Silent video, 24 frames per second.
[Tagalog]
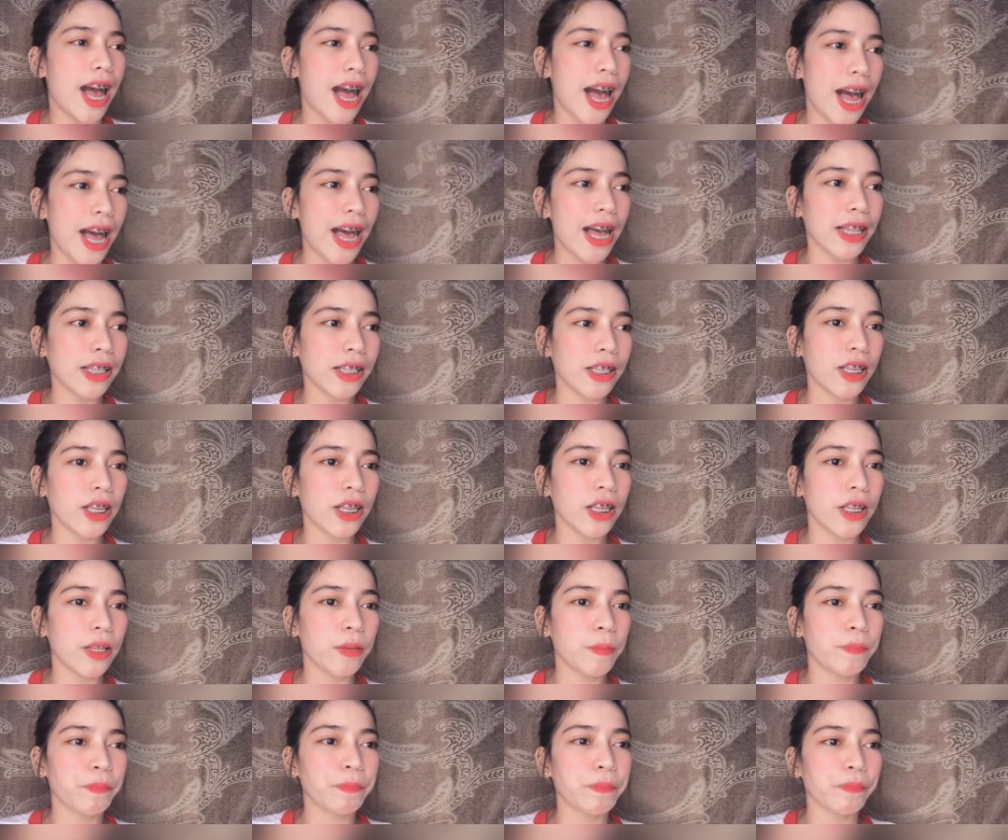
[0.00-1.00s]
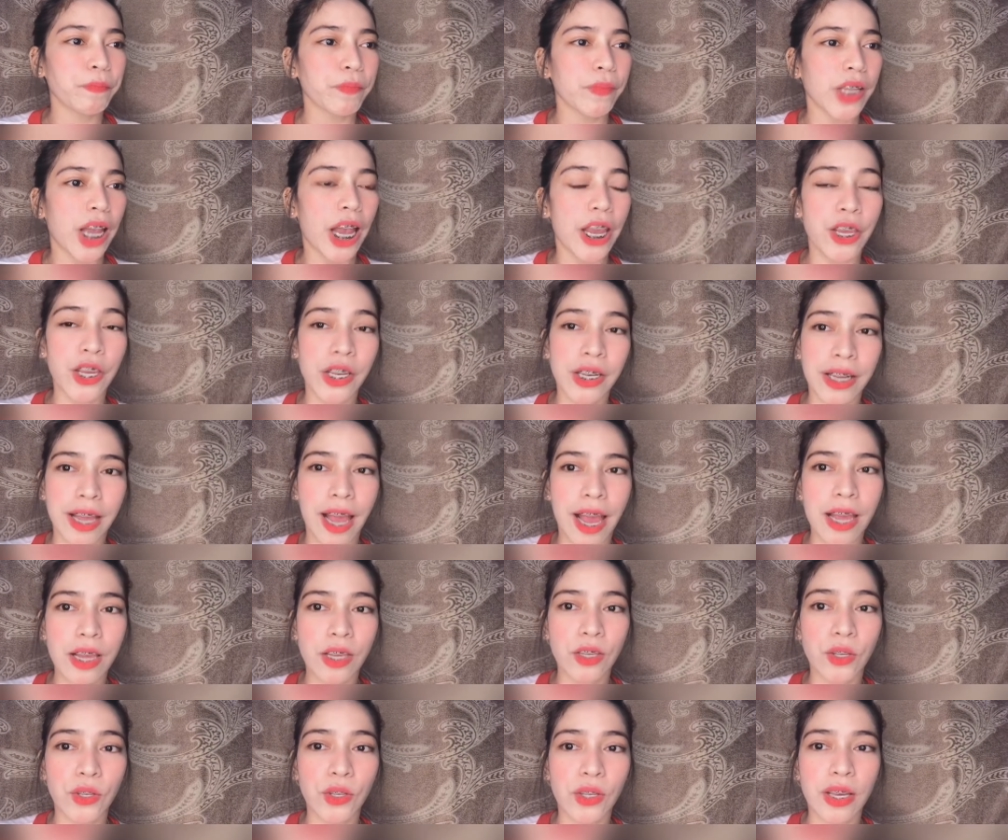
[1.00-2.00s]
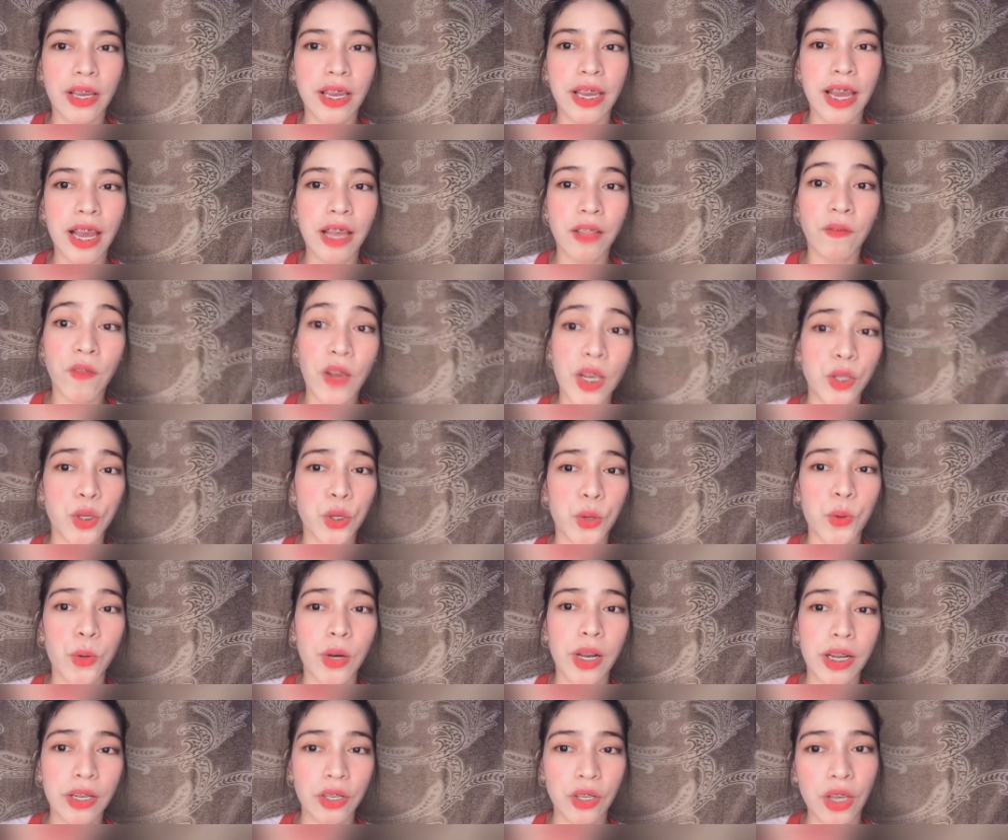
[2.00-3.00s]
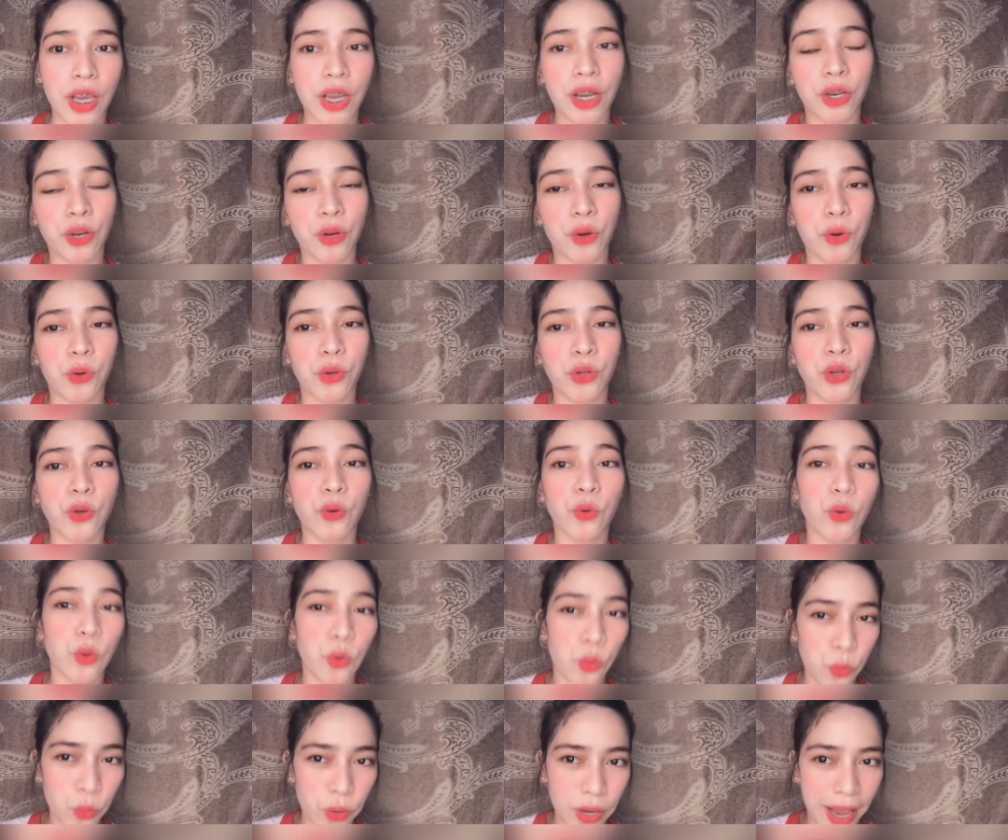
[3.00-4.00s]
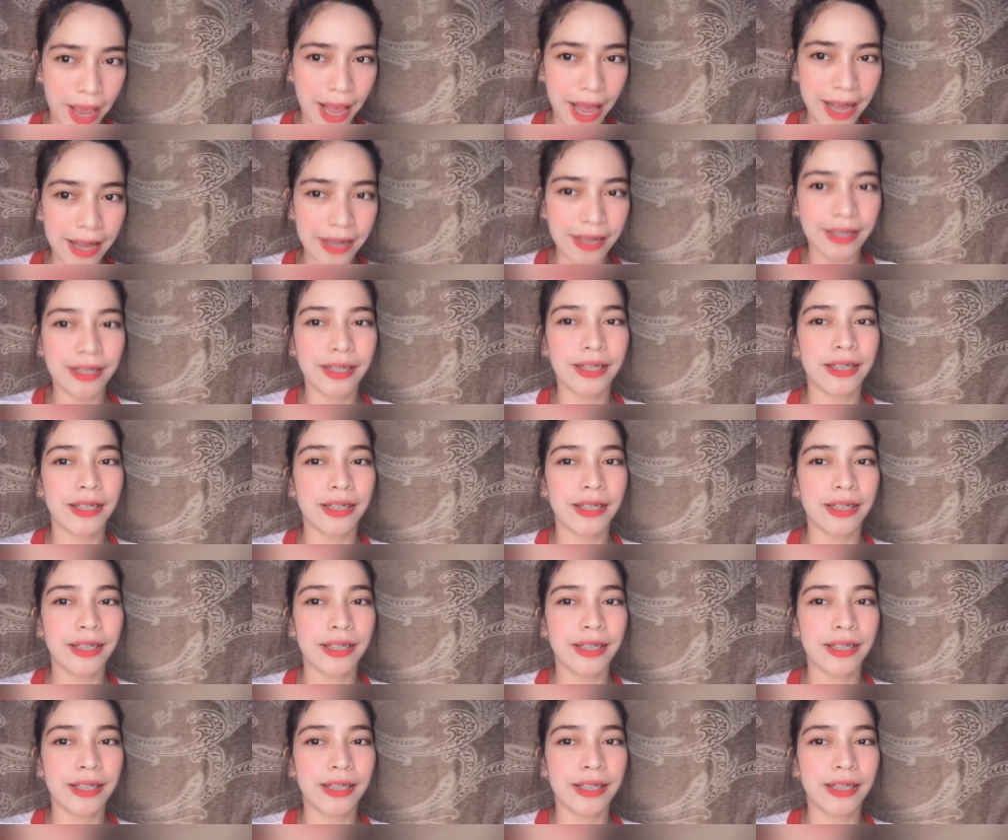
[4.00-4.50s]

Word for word: at ayun guys, i-advise ko lang sa inyo yung luya.